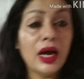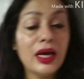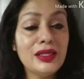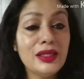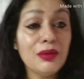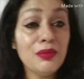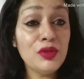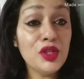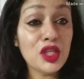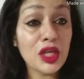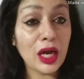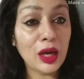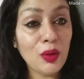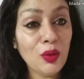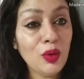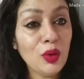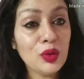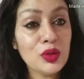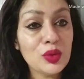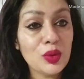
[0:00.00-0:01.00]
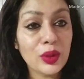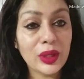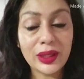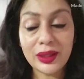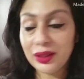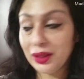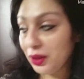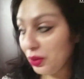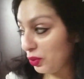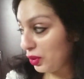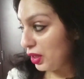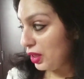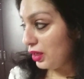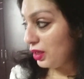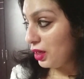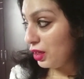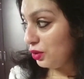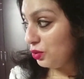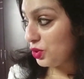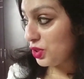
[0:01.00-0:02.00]
आज हम चारों लोग सो गए थे क्योंकि
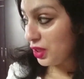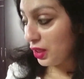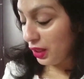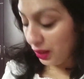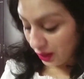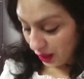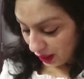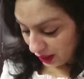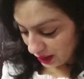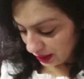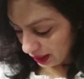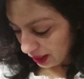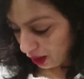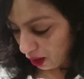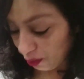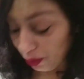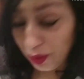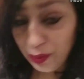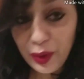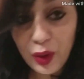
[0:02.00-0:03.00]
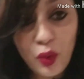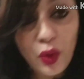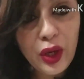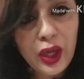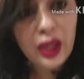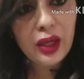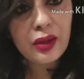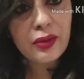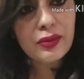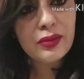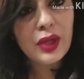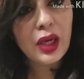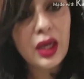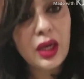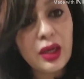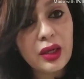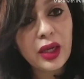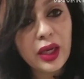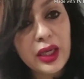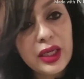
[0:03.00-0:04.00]
इनका ट्यूशन नहीं था इसलिए हमें भी कोई
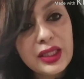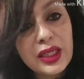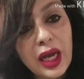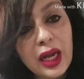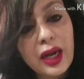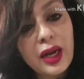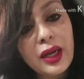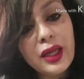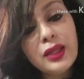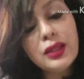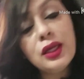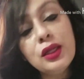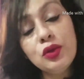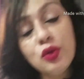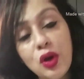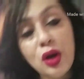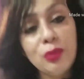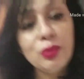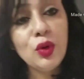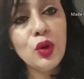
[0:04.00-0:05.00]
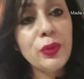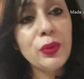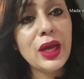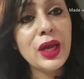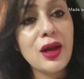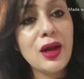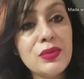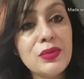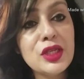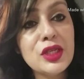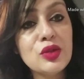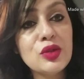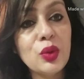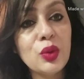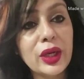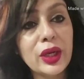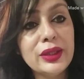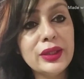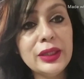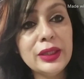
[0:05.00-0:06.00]
आ, कहीं जाना नहीं था तो हम लोग भी आराम से
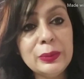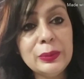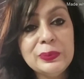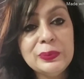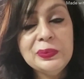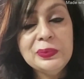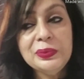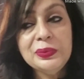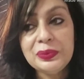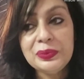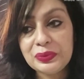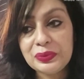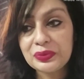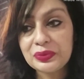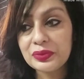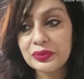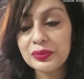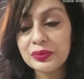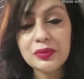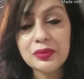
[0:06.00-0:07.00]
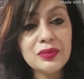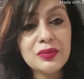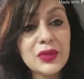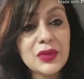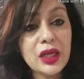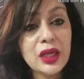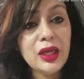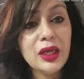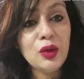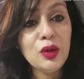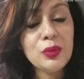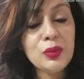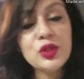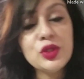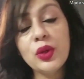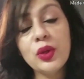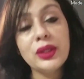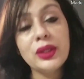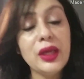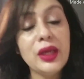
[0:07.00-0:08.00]
सो गए थे ये लोग भी
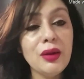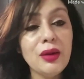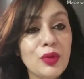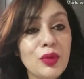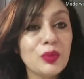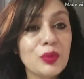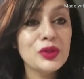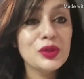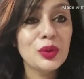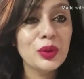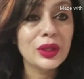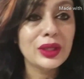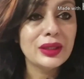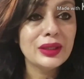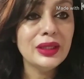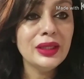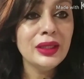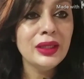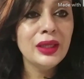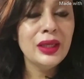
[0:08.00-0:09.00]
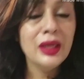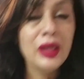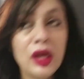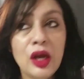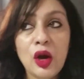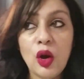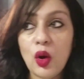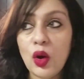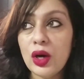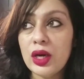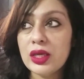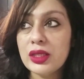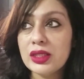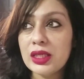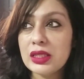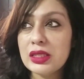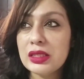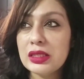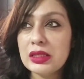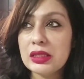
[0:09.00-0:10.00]
सो गए थे हम लोग भी सो गए थे और
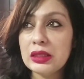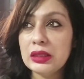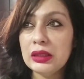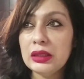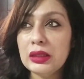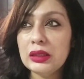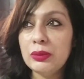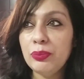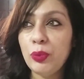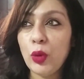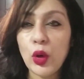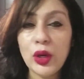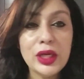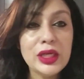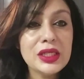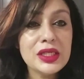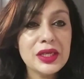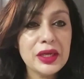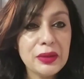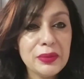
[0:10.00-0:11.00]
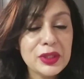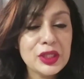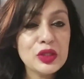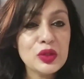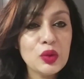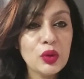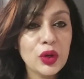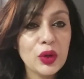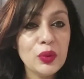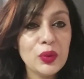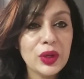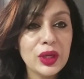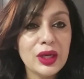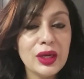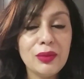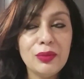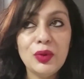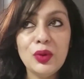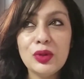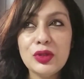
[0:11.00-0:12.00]
जस्ट पौने छः बजे सो के उठे
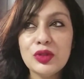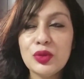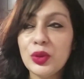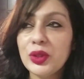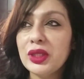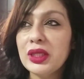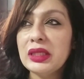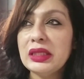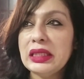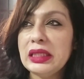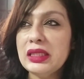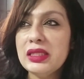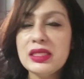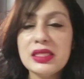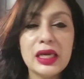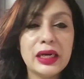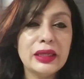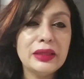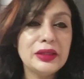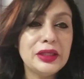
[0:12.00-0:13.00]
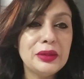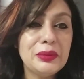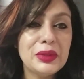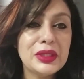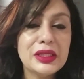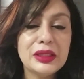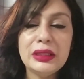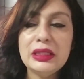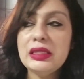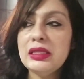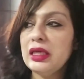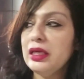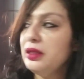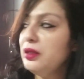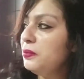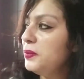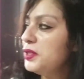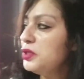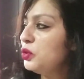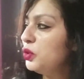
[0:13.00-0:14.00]
हम लोग सोए थे तीन साढ़े तीन बजे तीन
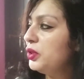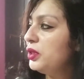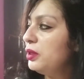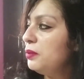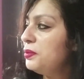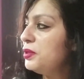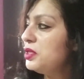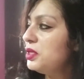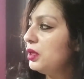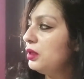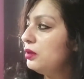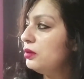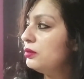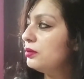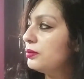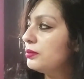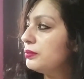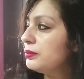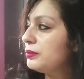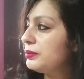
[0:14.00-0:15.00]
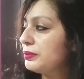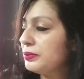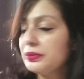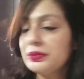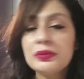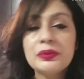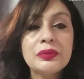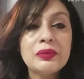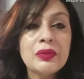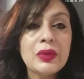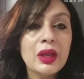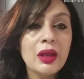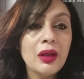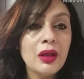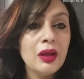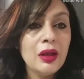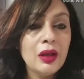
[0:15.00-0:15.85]
साढ़े तीन बजे सोए थे ना प्रशांत